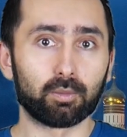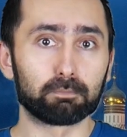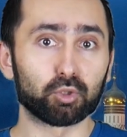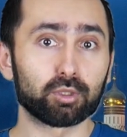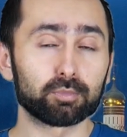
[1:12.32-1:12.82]

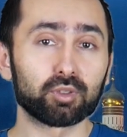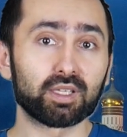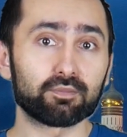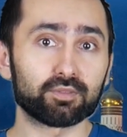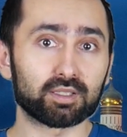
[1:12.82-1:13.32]
Podobno
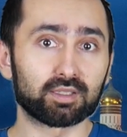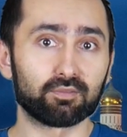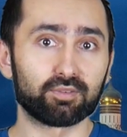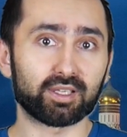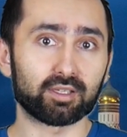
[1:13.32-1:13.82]
nawet
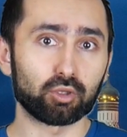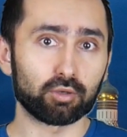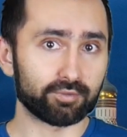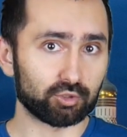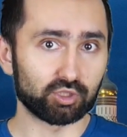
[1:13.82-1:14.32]

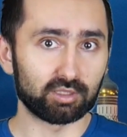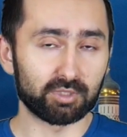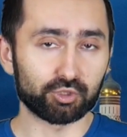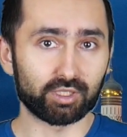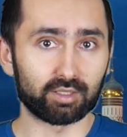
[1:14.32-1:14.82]
Waregowie, czyli
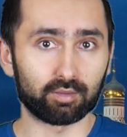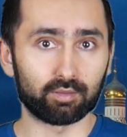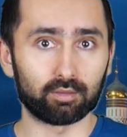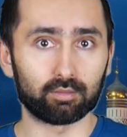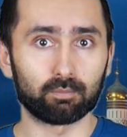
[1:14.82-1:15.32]

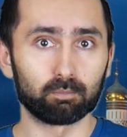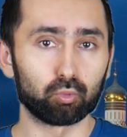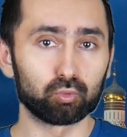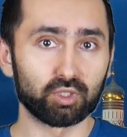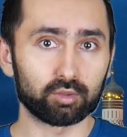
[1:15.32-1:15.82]
mieszkańcy
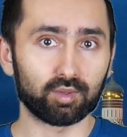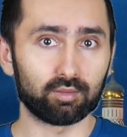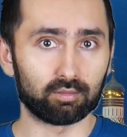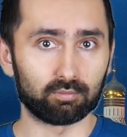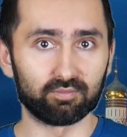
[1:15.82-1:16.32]
północy,